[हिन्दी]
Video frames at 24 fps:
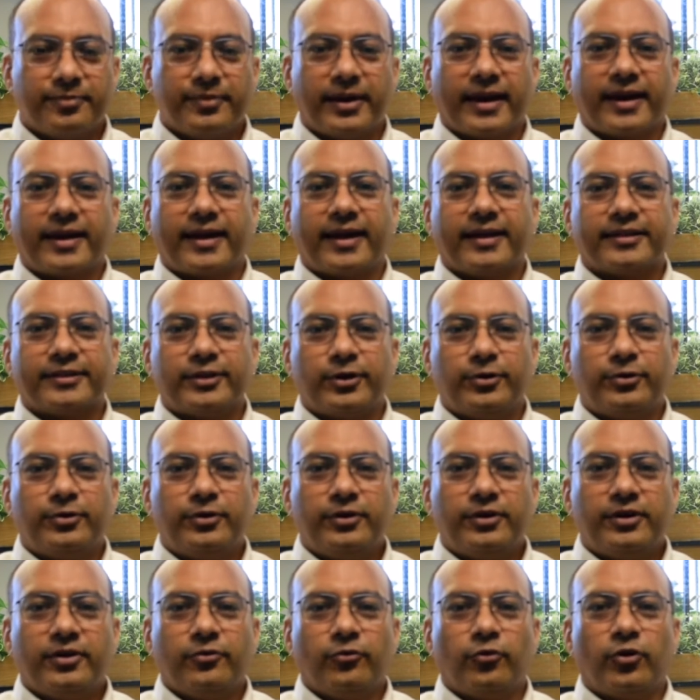मैं कहता
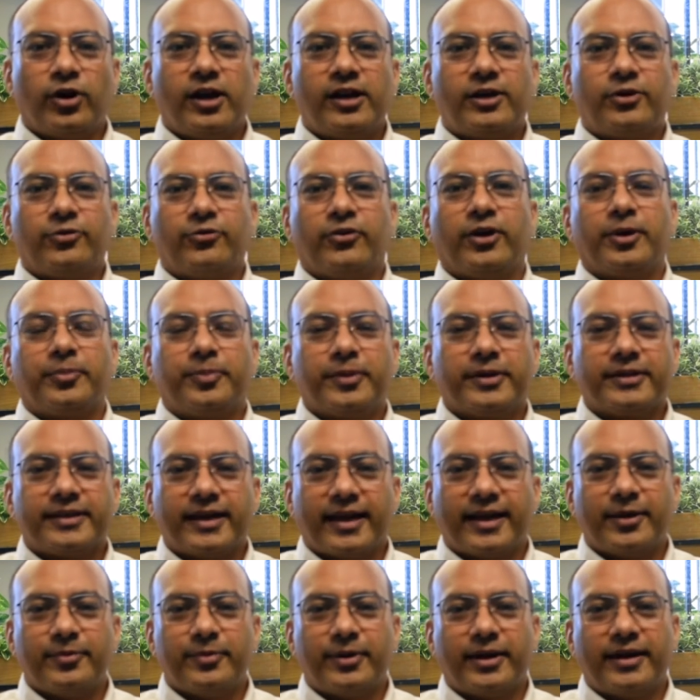हूँ वर्ल्ड टूर पे
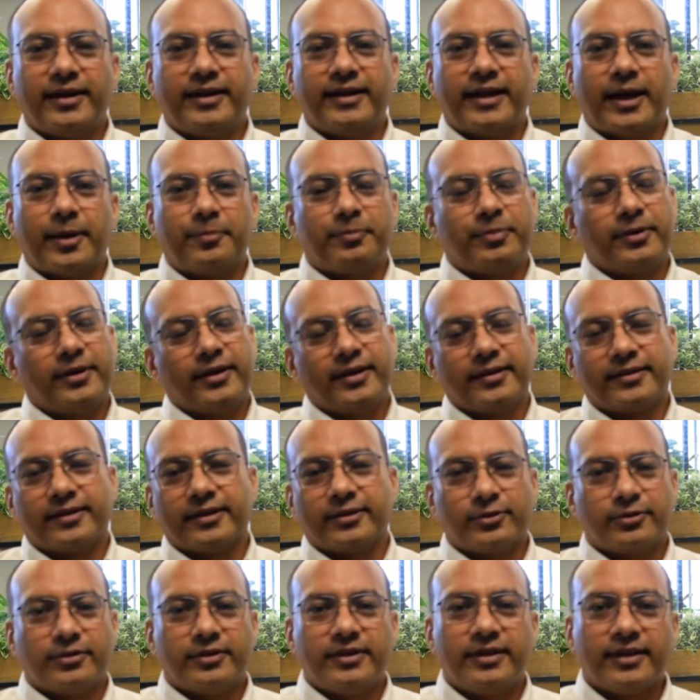जाना मेरे लिए हैप्पीनेस है
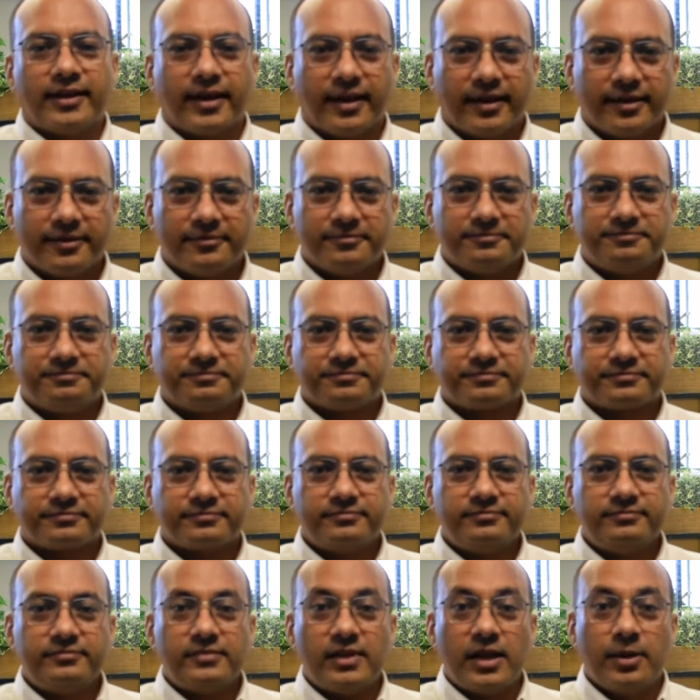तो ठीक है
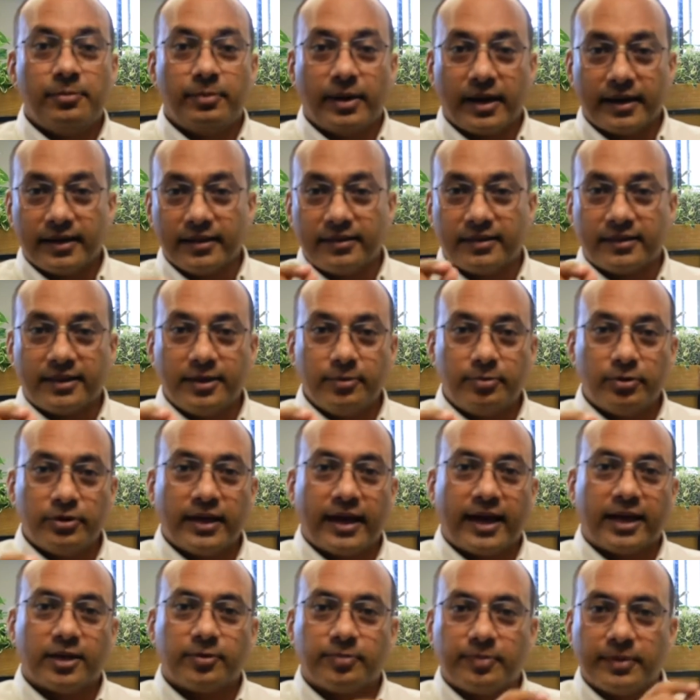बट इसकी
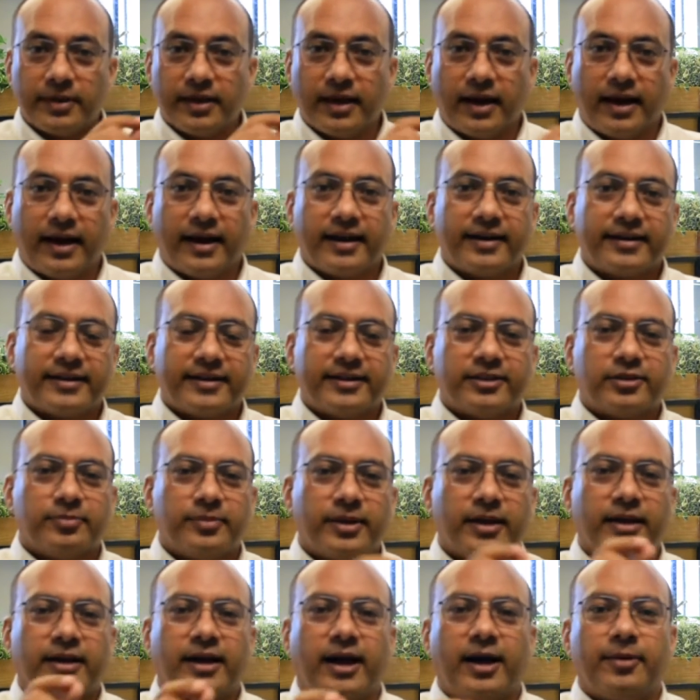बुनियाद पे आखिरत
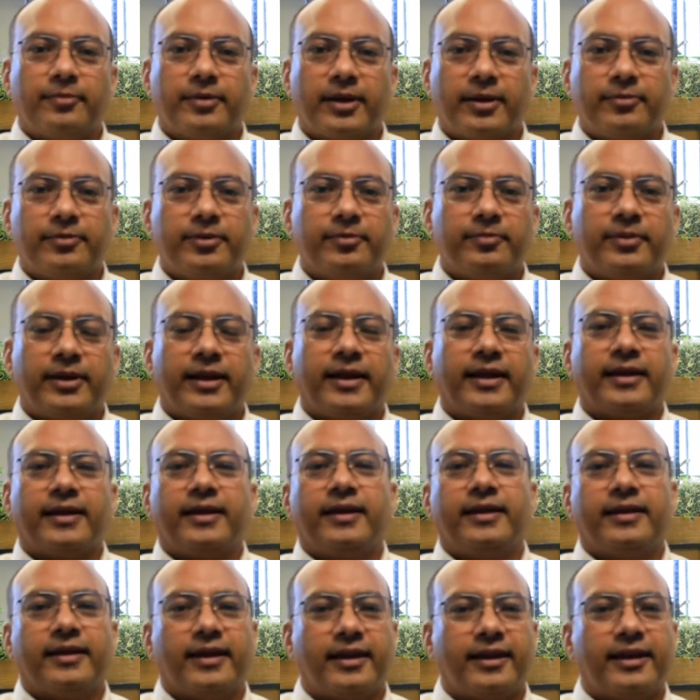में कामयाबी
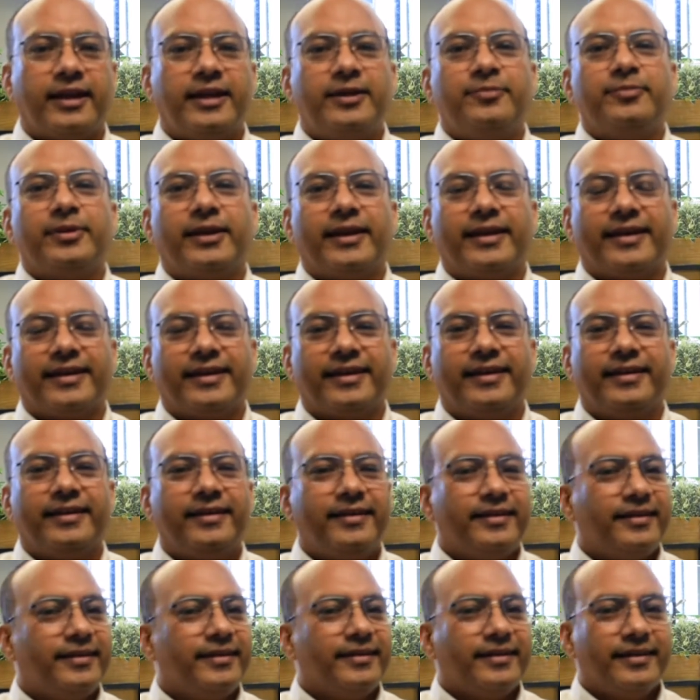मिलेगी या नहीं मिलेगी
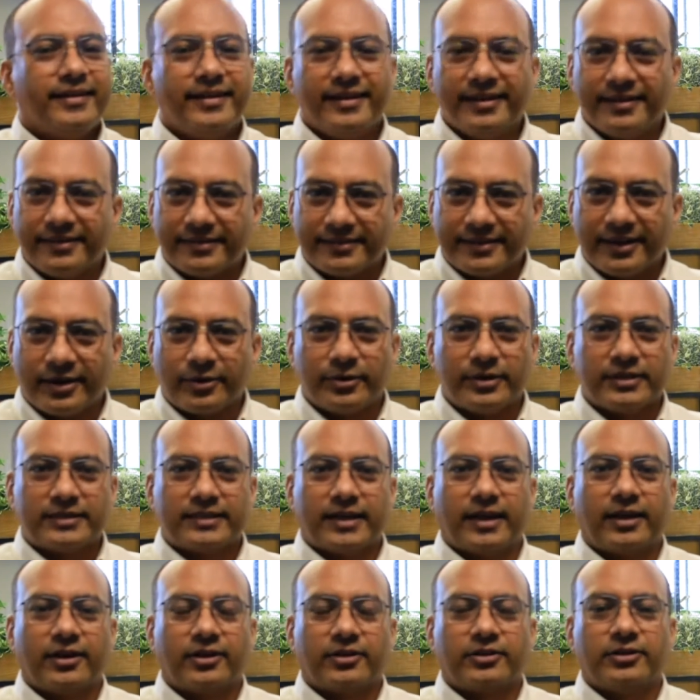इसका कोई
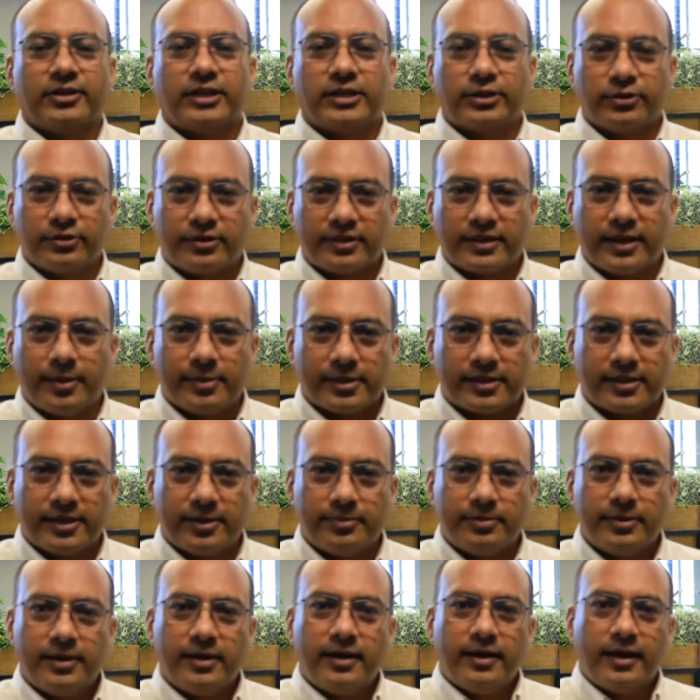ताल्लक नहीं तो इसका
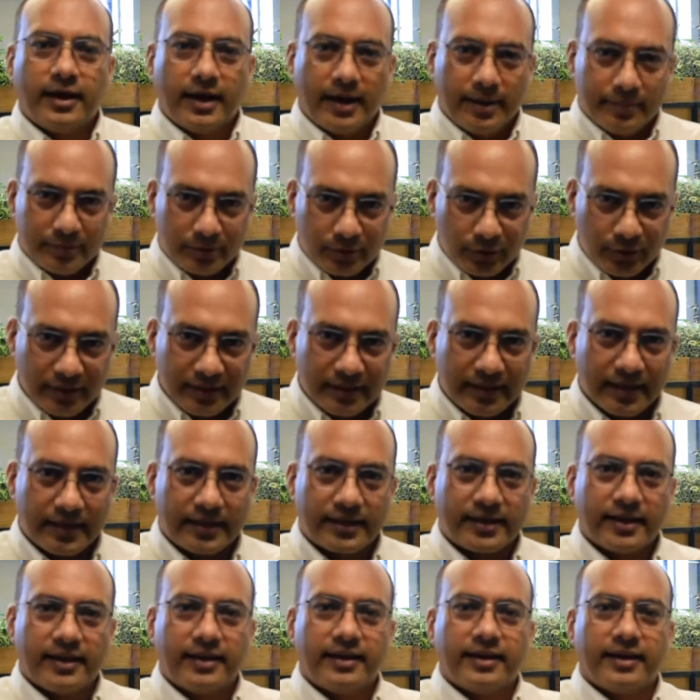मतलब हम थोड़ी
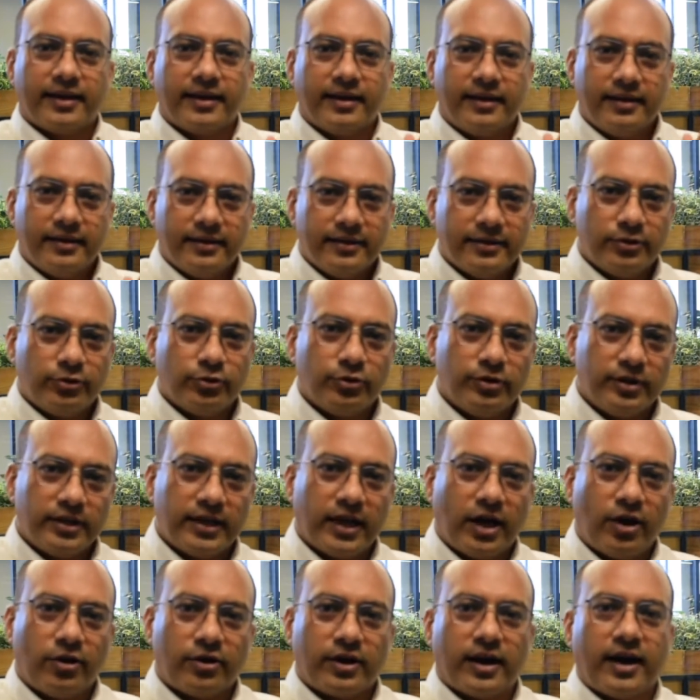देर के लिए
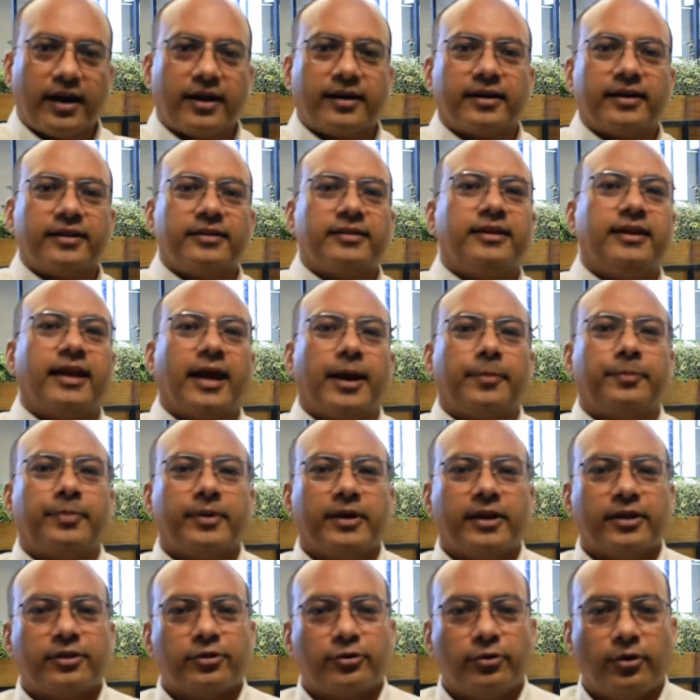दुनिया और आखिरत की
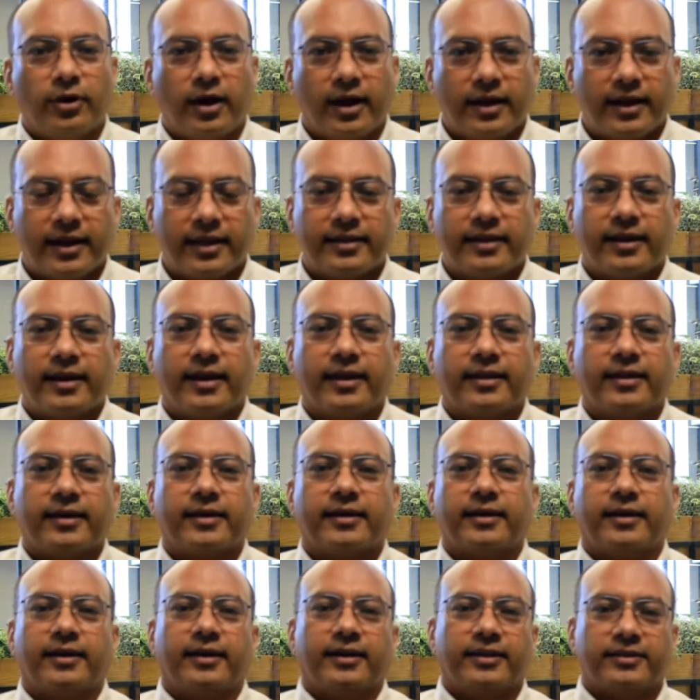हैप्पीनेस को
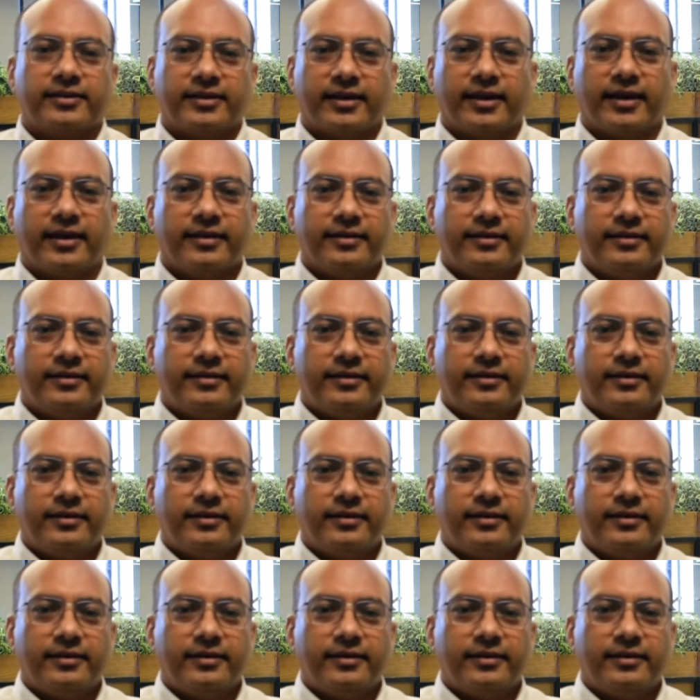अलग-अलग कर लेते हैं